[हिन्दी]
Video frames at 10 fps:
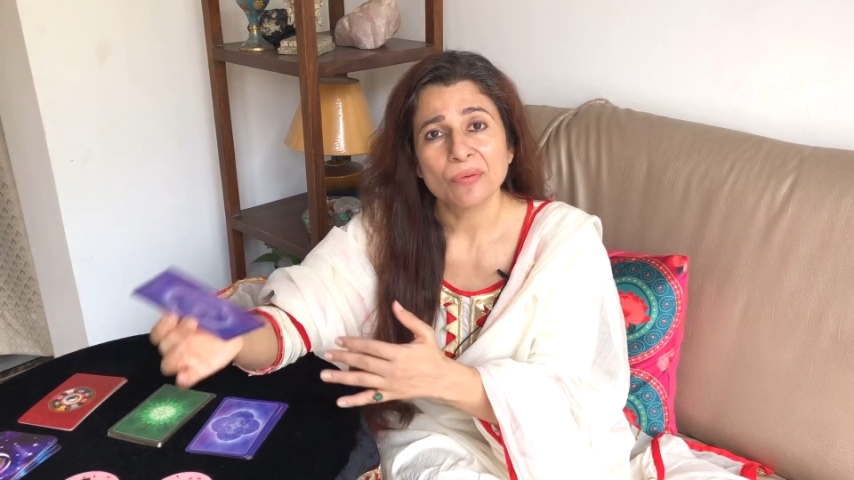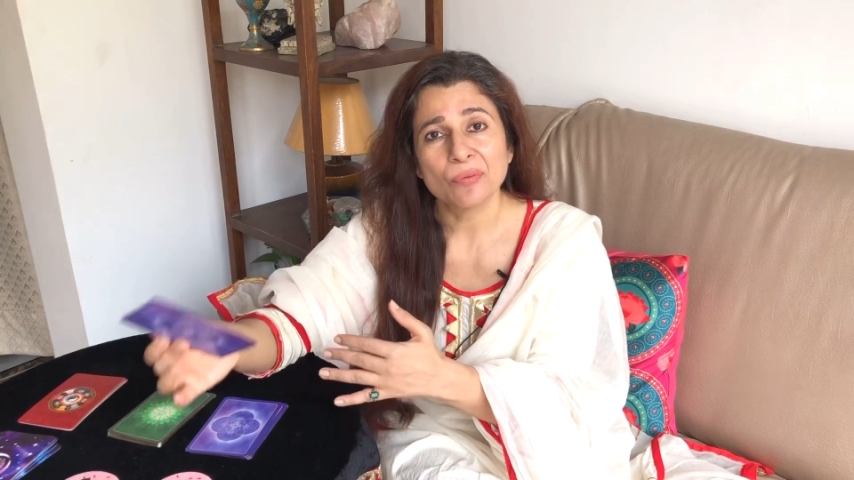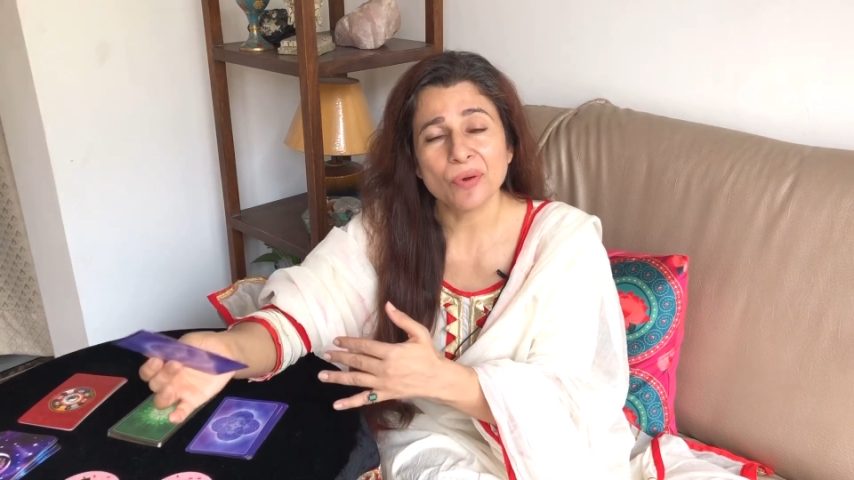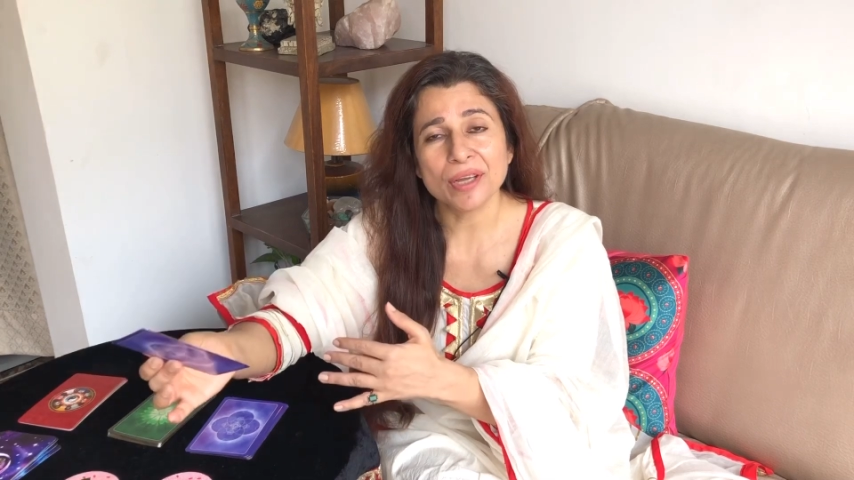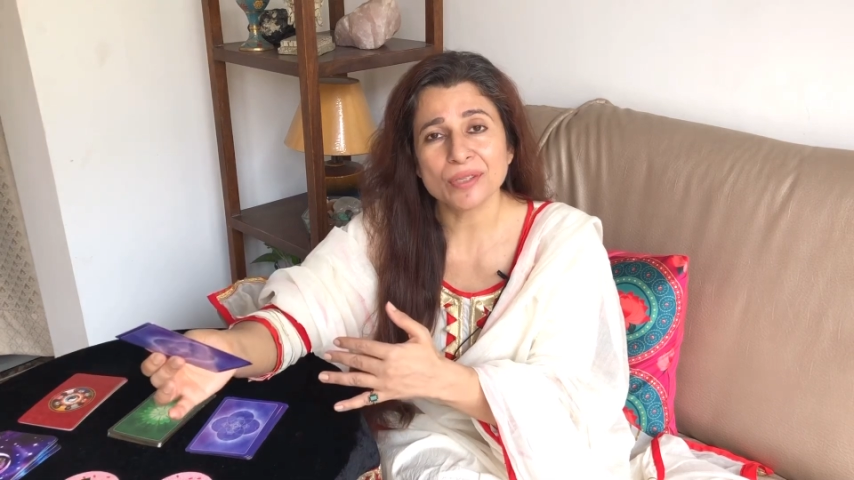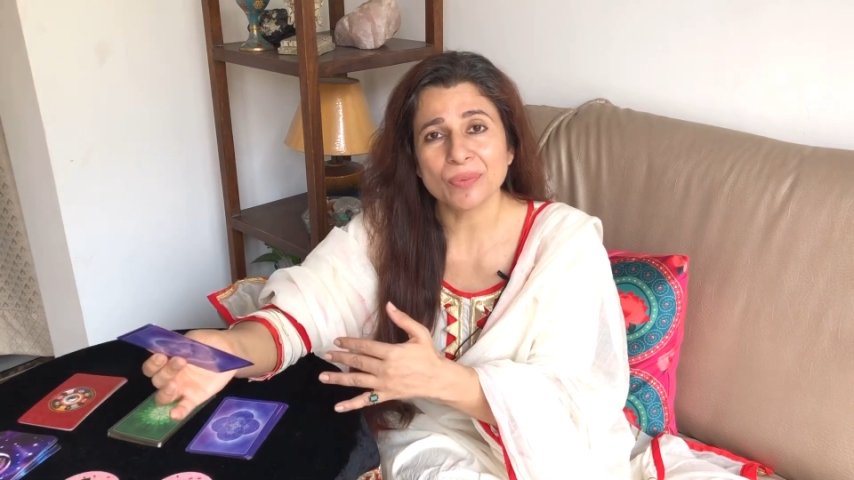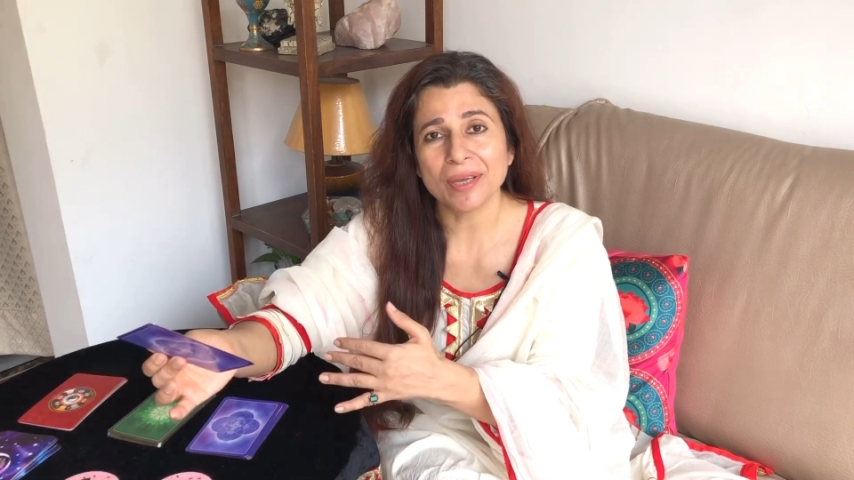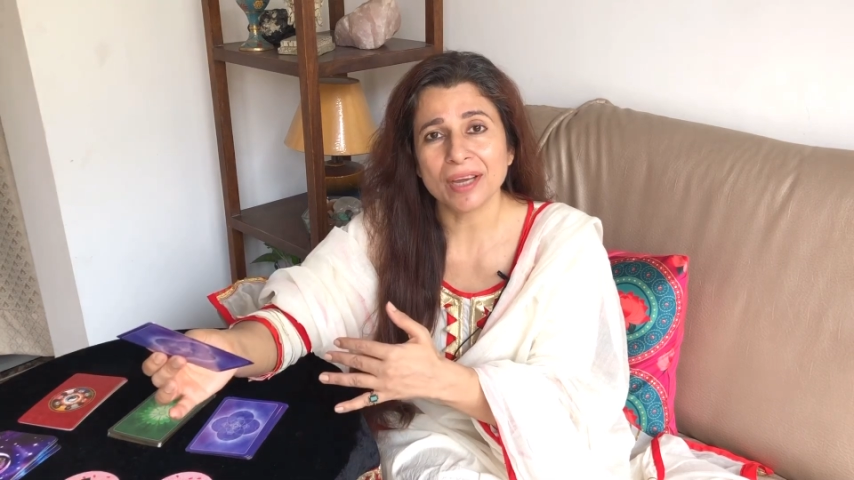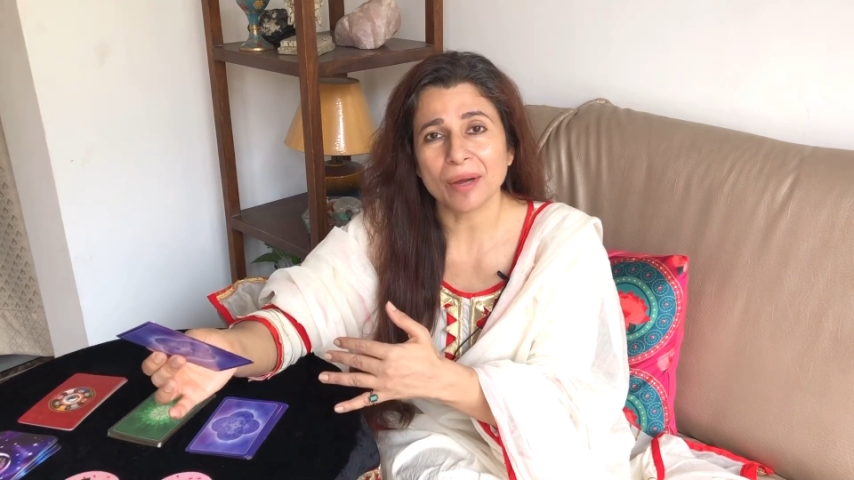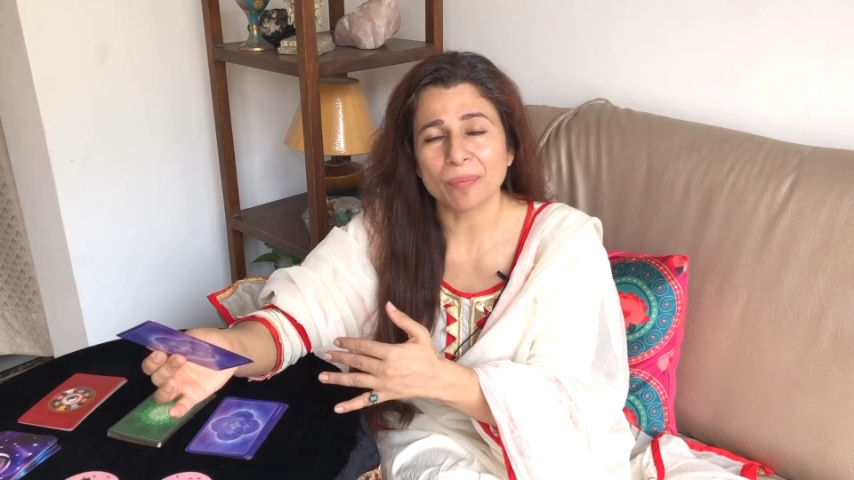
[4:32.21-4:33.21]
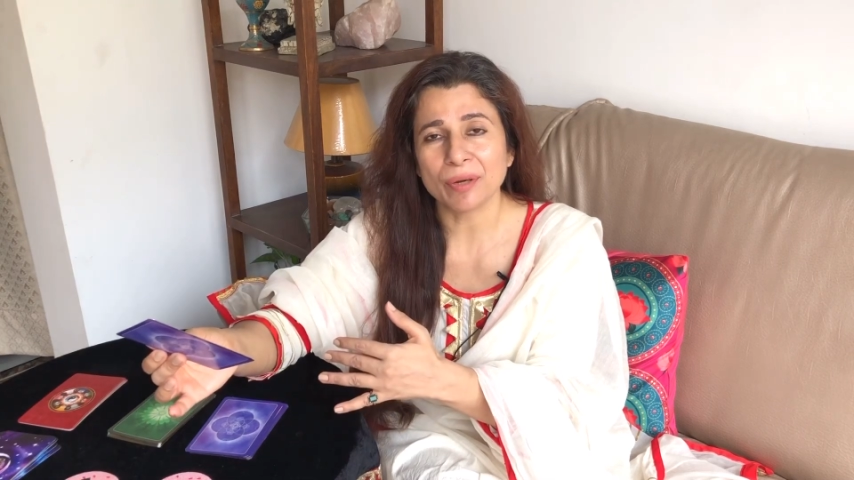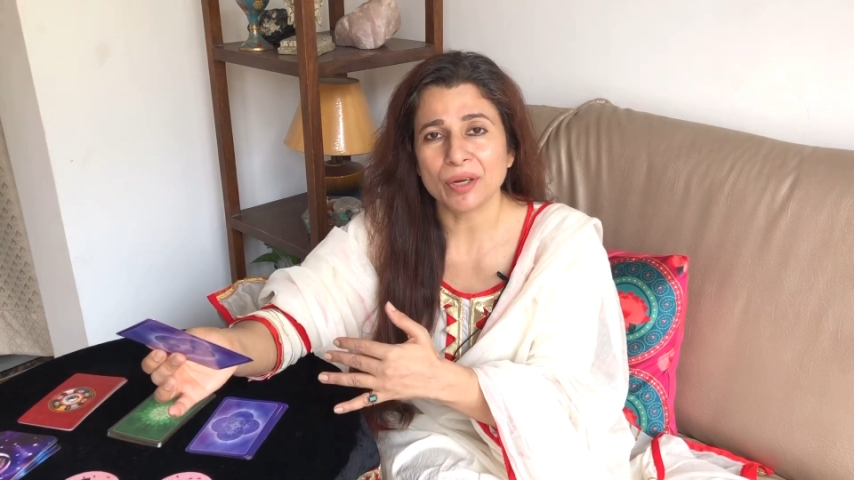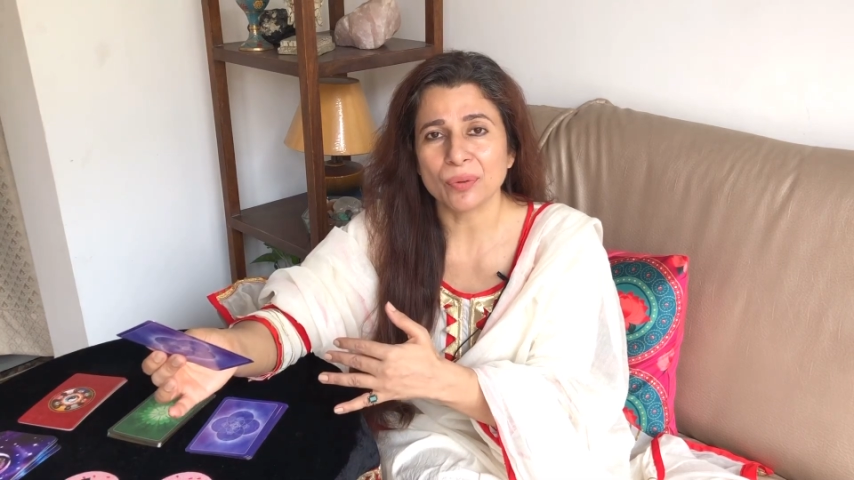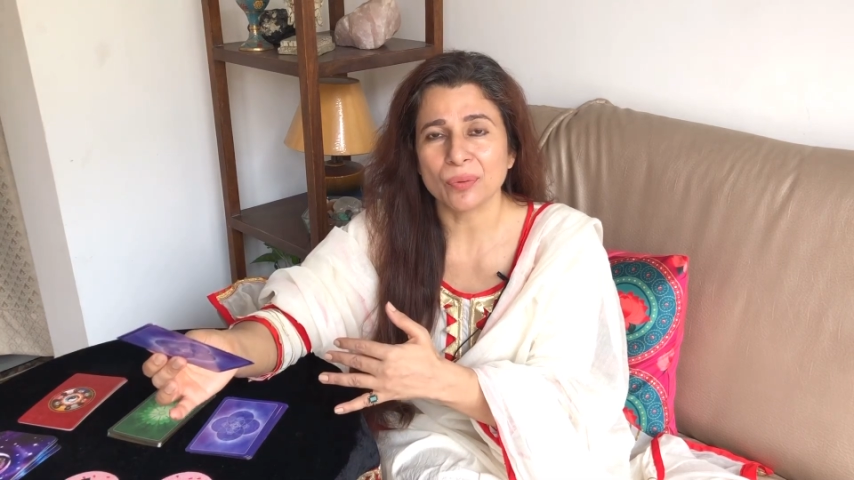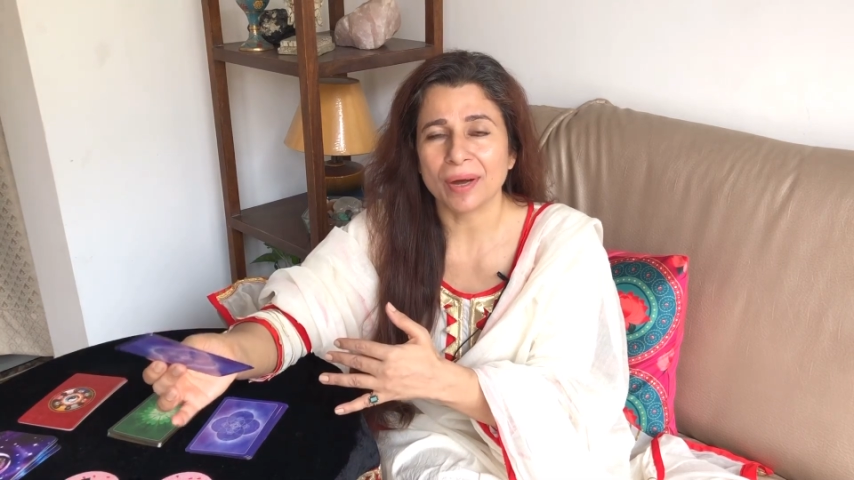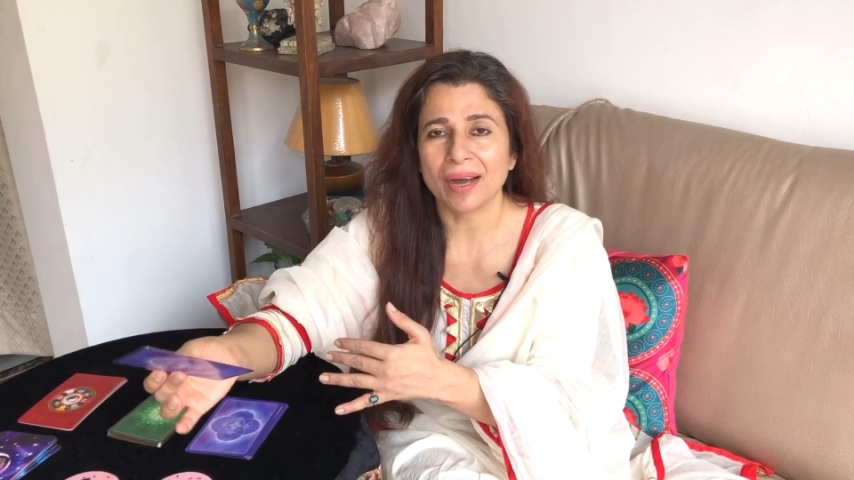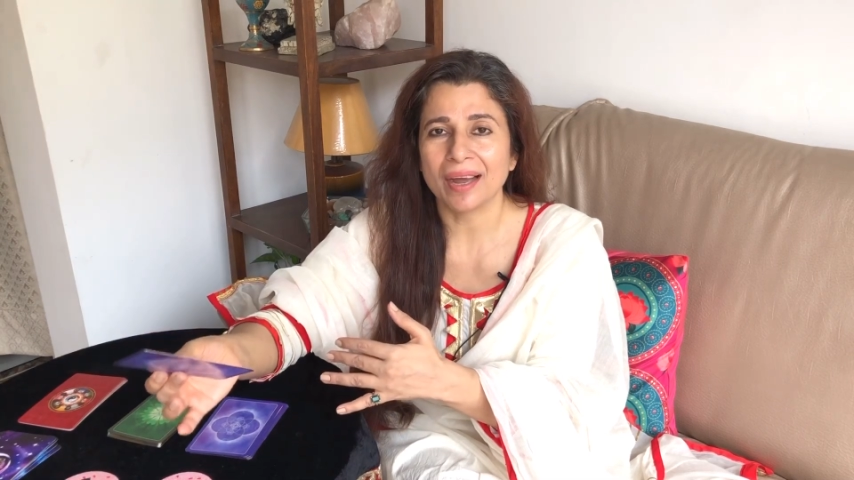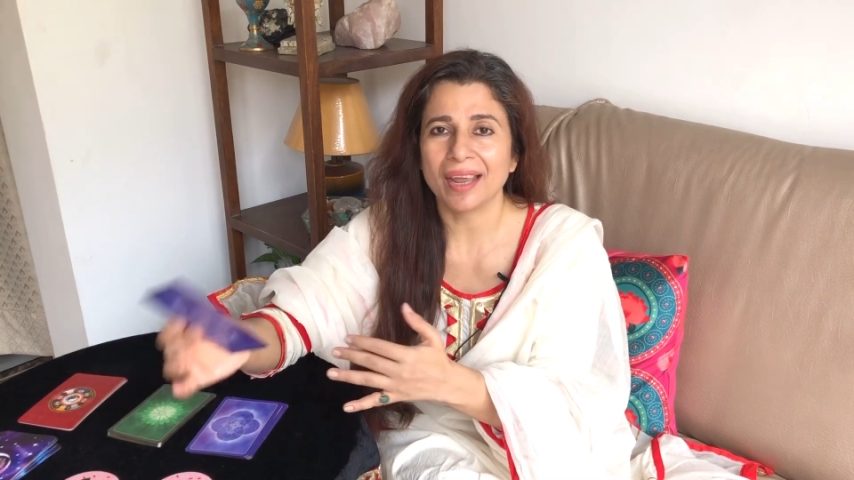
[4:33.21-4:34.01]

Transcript: वो इस वीक कंप्लीट हुआ